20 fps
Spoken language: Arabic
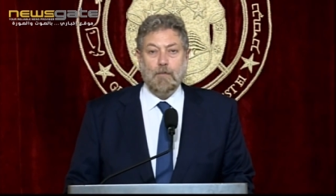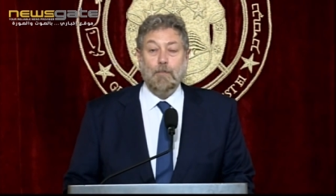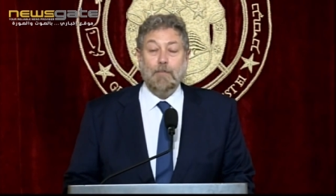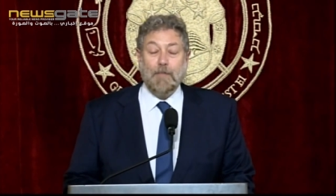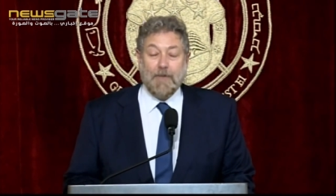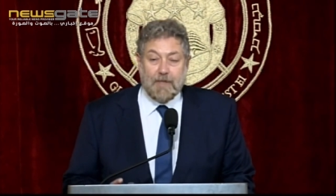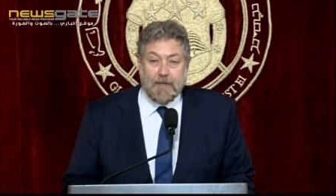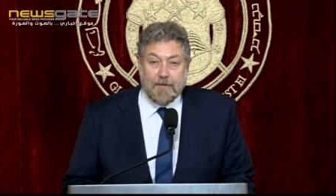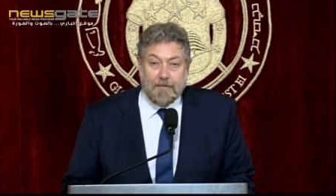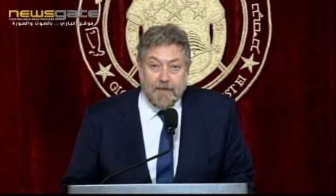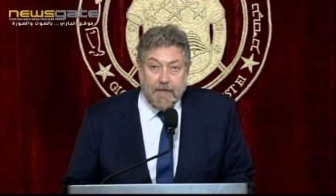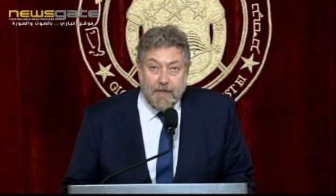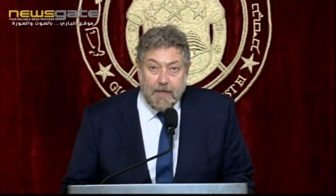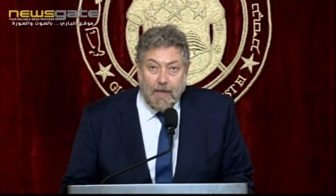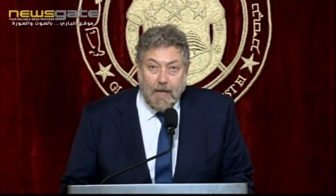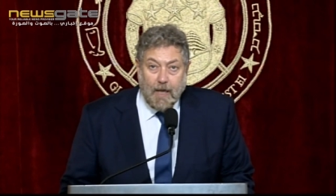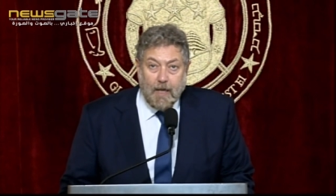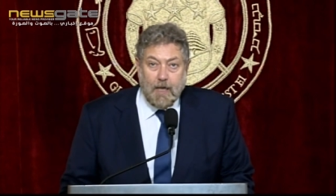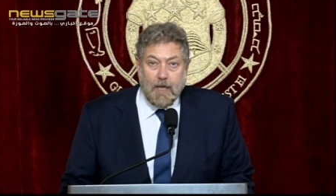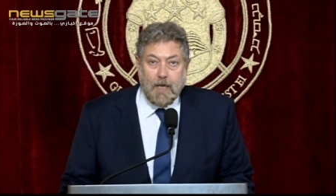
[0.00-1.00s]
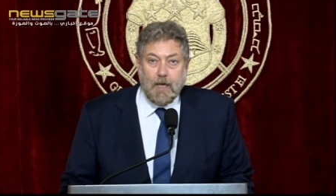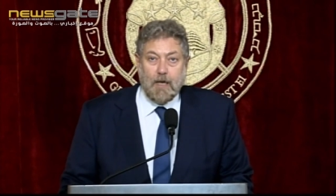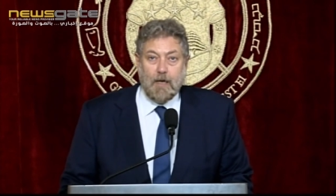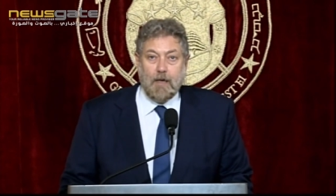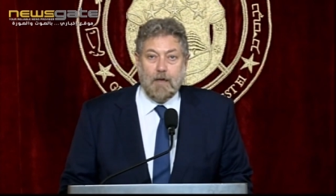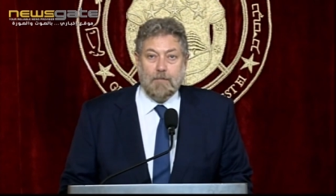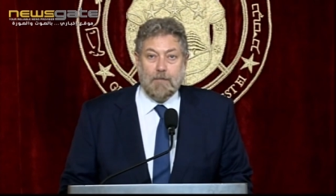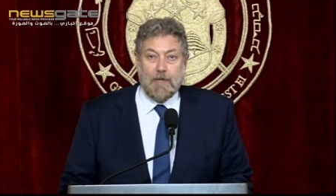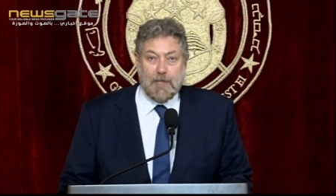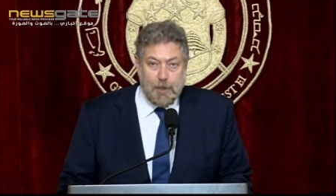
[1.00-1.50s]
متفقين
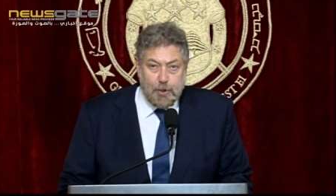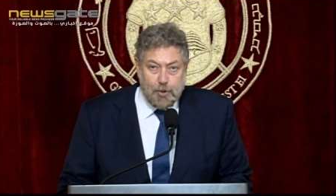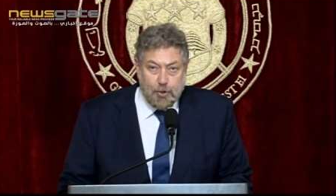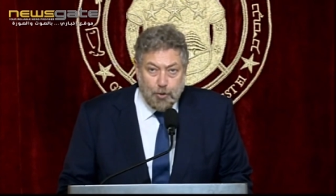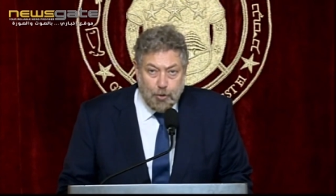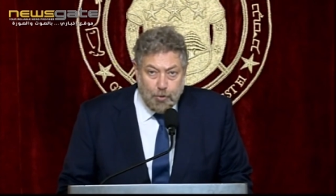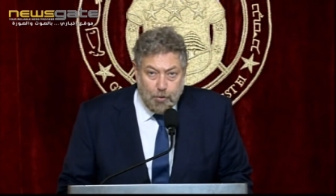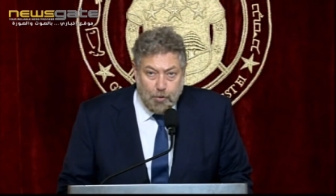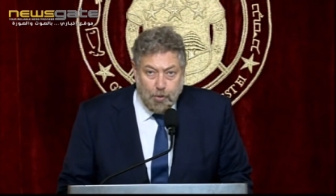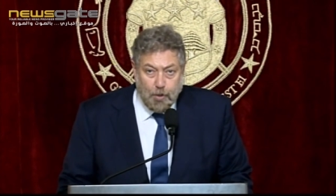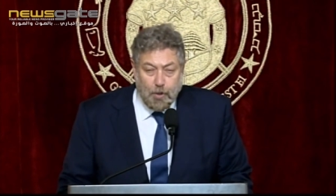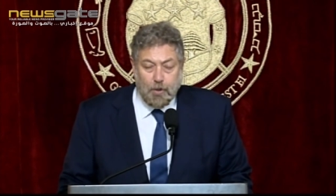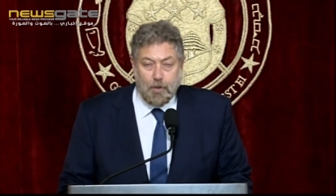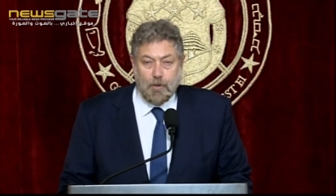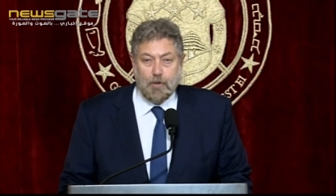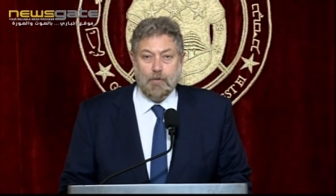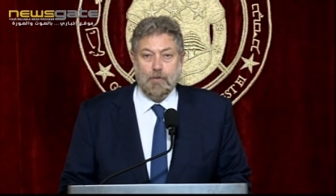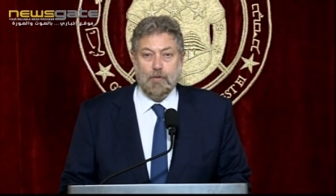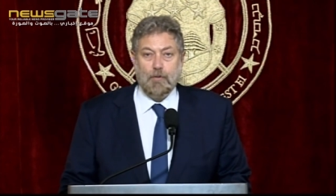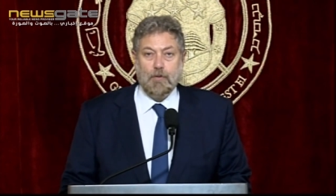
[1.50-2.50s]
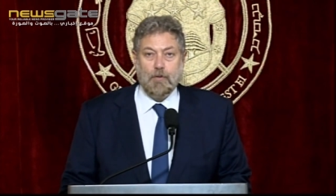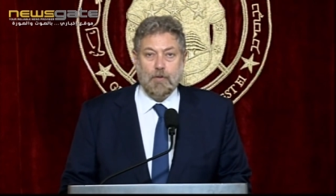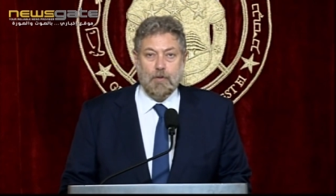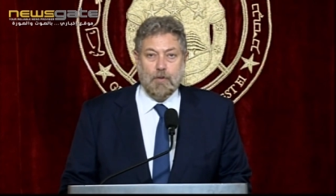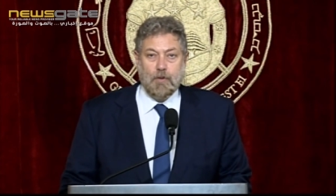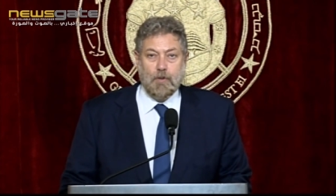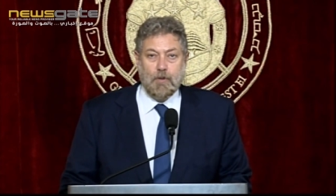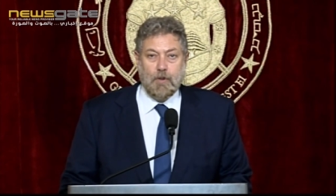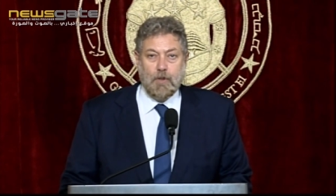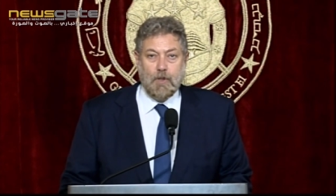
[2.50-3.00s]
على مجلس الشيوخ
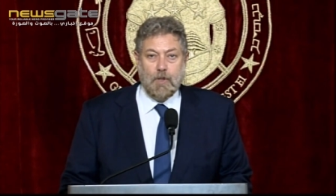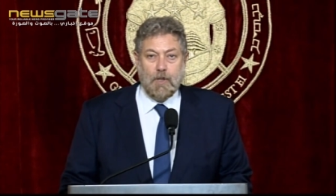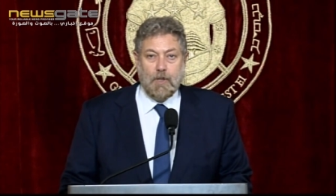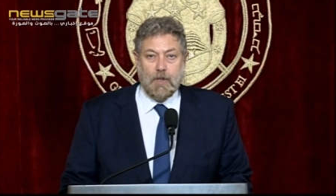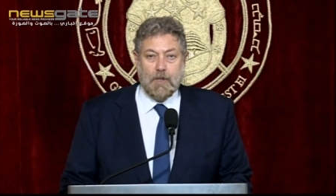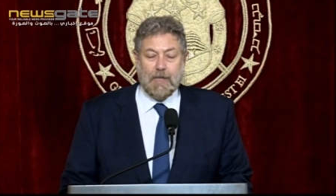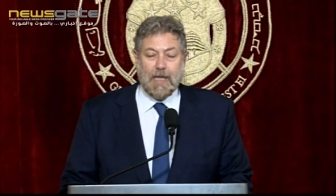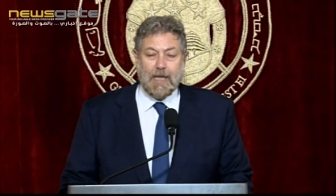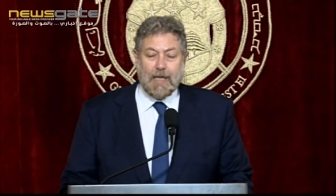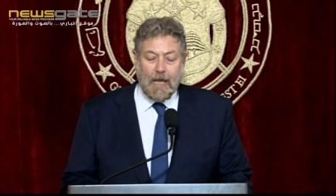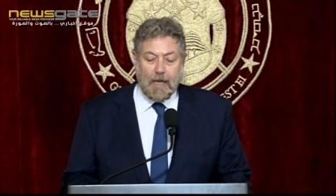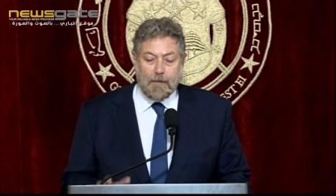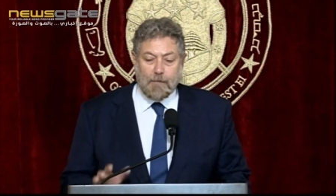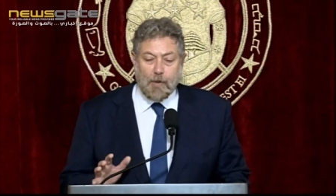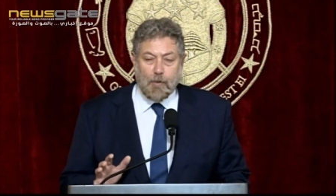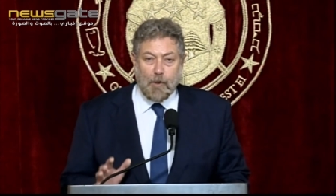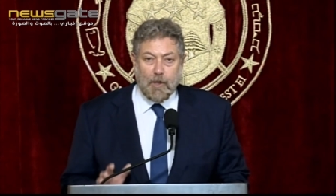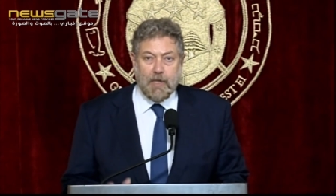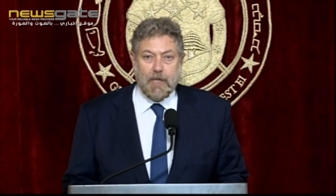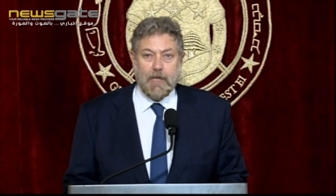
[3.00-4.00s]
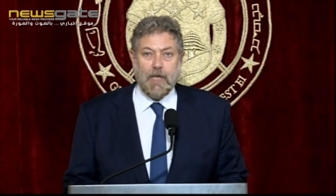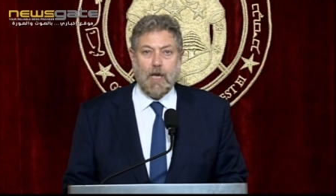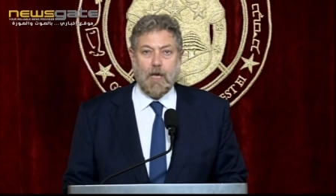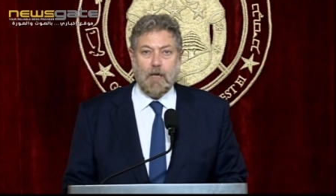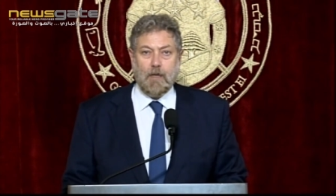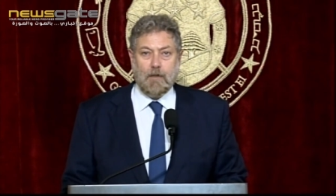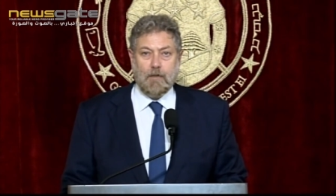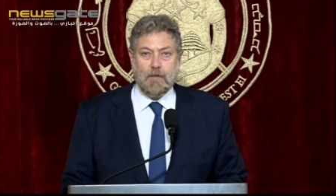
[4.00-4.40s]
كل هالمواضيع